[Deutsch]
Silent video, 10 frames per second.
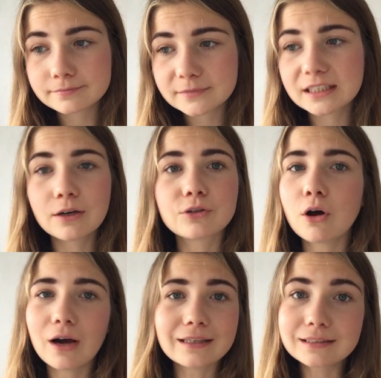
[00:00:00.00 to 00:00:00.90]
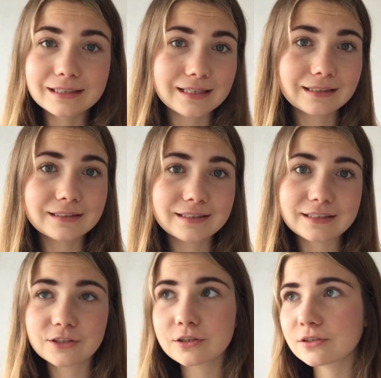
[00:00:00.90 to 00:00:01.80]
Genau, und auch andere Sachen ist
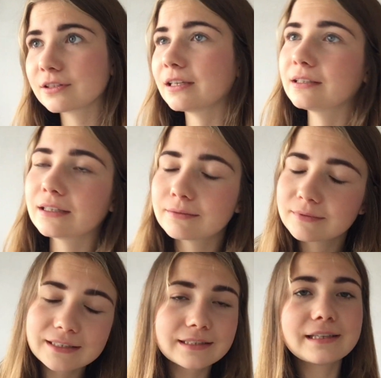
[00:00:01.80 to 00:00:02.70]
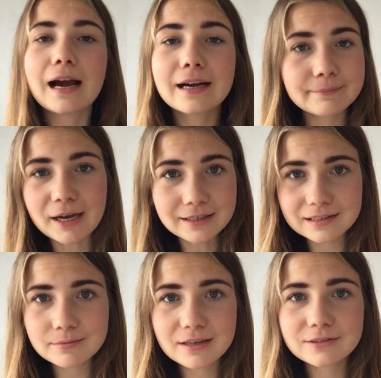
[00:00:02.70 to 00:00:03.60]
als sonst und Sachen ist, die einem
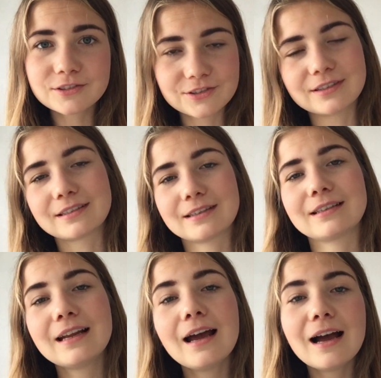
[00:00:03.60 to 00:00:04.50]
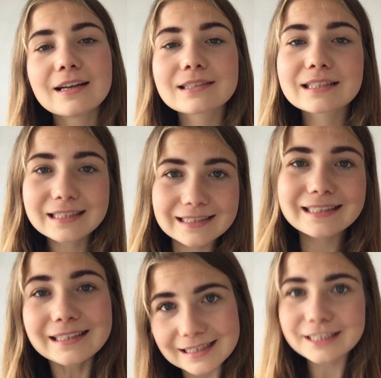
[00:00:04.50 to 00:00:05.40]
Angst machen und so eine Sachen. Also es
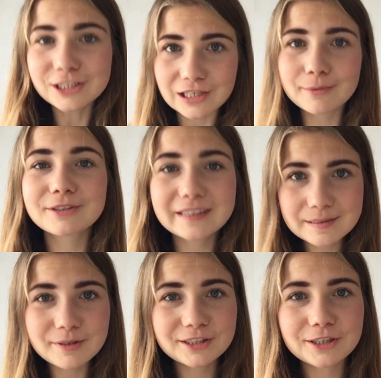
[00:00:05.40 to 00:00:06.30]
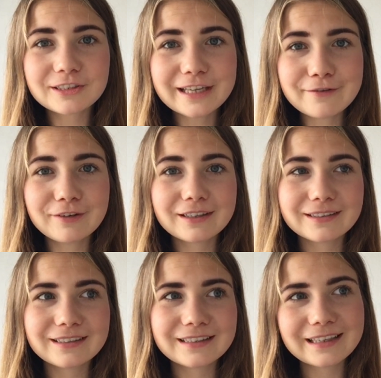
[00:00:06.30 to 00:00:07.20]
ist nicht schlimm und das möchte ich euch einfach
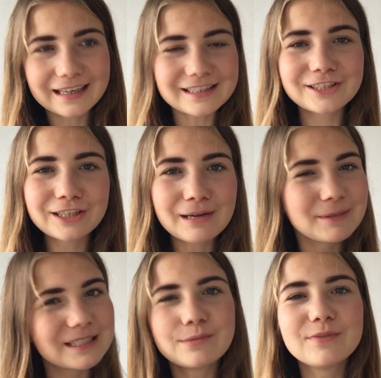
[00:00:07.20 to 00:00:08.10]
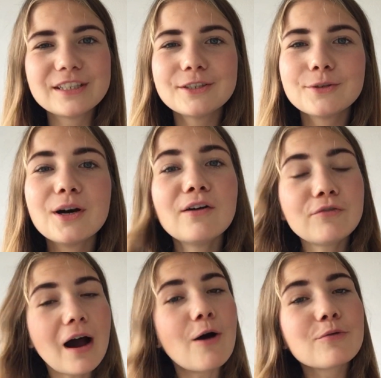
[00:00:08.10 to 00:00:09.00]
rational mit diesem Video
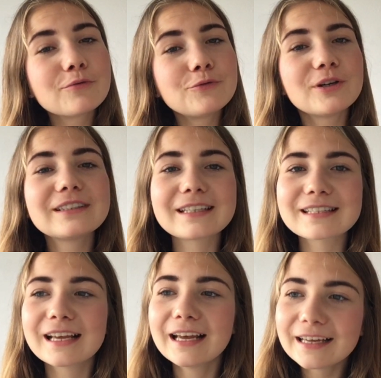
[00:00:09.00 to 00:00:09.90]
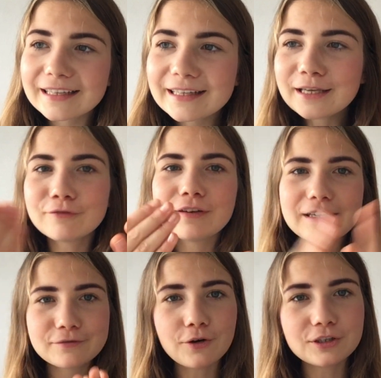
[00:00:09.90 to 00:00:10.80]
vor Augen führen, dass ihr
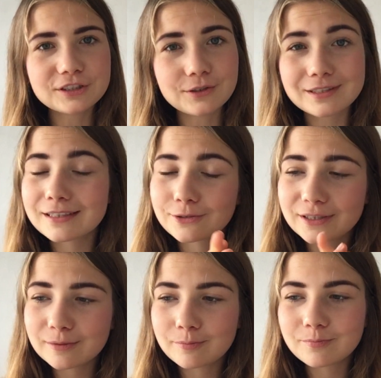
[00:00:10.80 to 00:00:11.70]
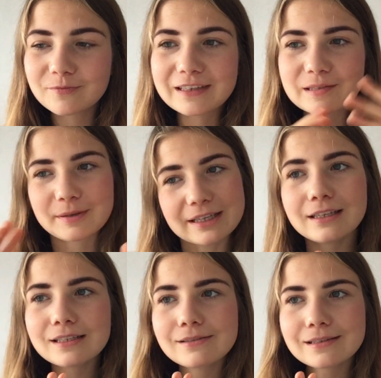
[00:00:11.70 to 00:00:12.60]
vielleicht für euch auch seht, okay, wenn das bei ihr
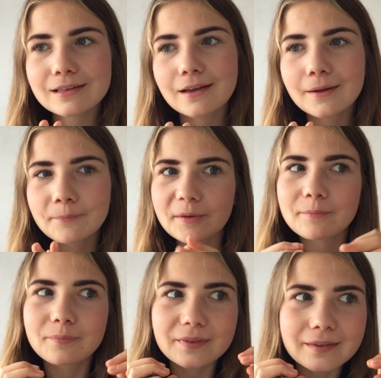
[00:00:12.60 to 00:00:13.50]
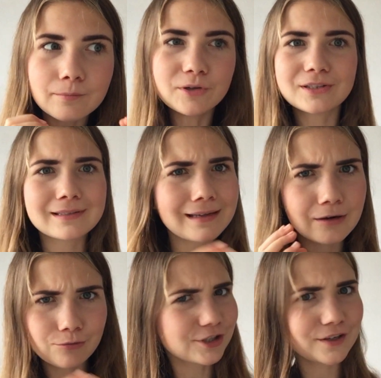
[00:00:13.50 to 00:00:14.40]
nicht so ist, dann müsste es ja
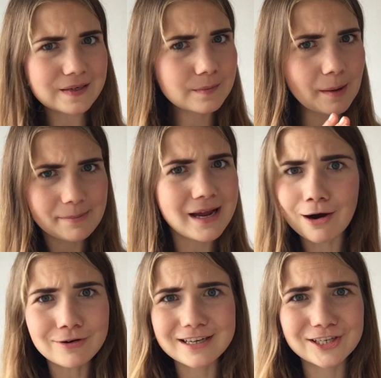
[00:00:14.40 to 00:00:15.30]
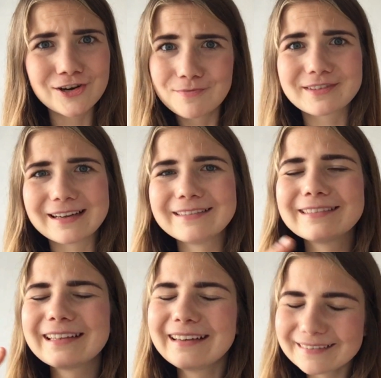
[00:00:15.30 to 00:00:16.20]
logischerweise bei mir auch nicht schlimm sein.
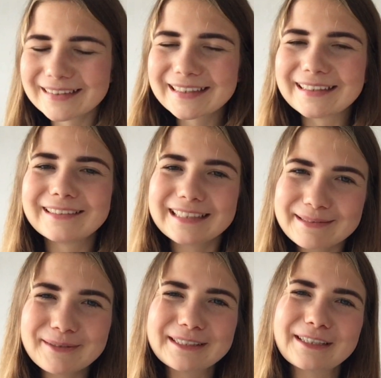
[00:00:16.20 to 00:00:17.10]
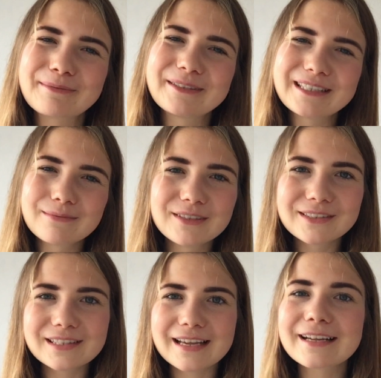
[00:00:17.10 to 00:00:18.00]
Und genau, das möchte ich euch mit diesem Video
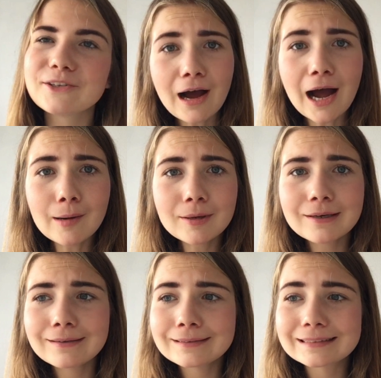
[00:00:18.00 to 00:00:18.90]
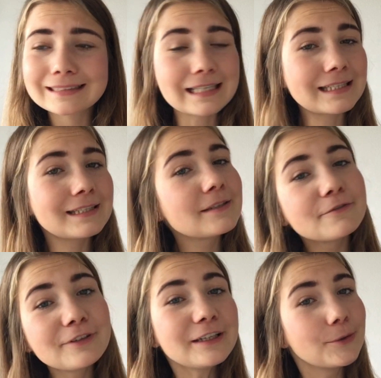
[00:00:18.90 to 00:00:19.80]
zeigen. Aber das
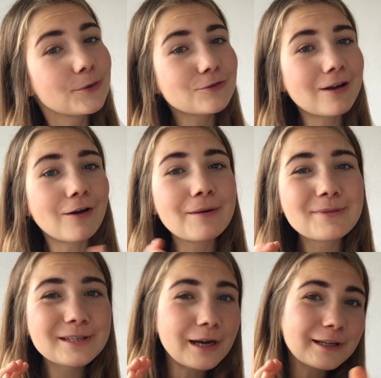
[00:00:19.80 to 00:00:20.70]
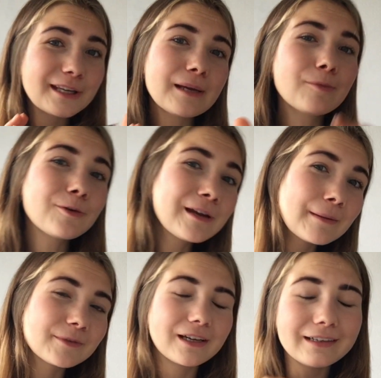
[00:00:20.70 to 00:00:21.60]
Video soll auch ein bisschen ein Geben und
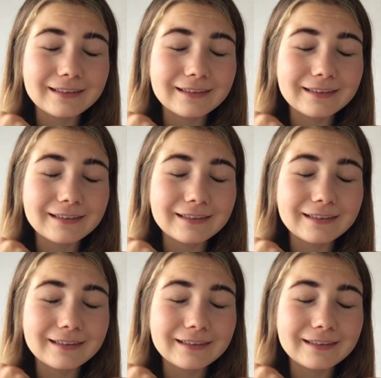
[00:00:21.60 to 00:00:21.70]
Neben sein.